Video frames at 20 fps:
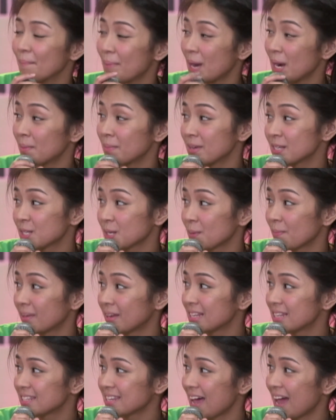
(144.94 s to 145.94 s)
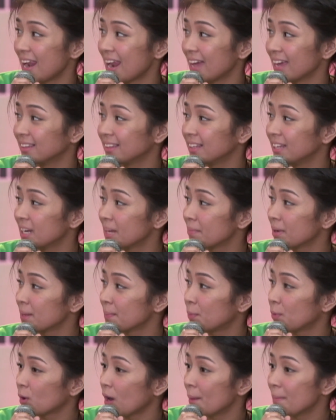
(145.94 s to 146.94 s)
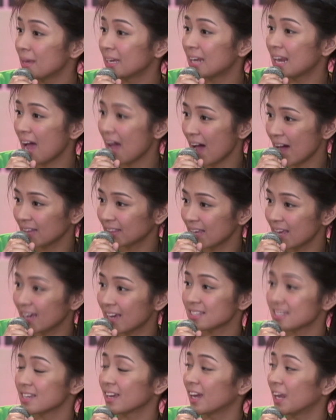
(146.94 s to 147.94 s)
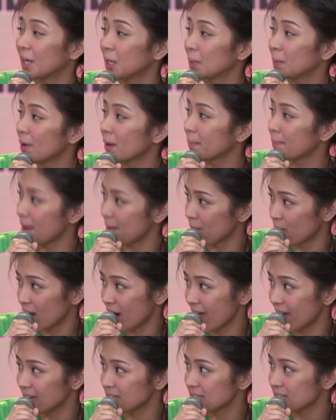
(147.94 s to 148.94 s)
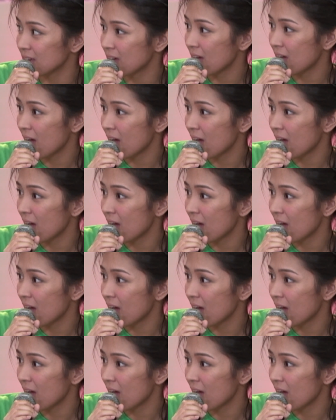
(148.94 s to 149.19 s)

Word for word: Pero Mr. Mansala, hindi naman po kaming lahat ay kasing galing yung mag-memorize.